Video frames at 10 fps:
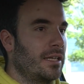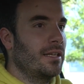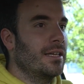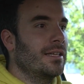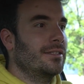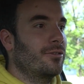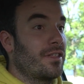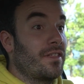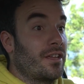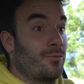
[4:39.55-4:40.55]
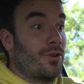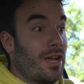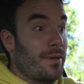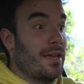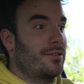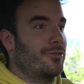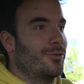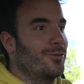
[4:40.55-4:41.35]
Tengo que decir que nunca había hecho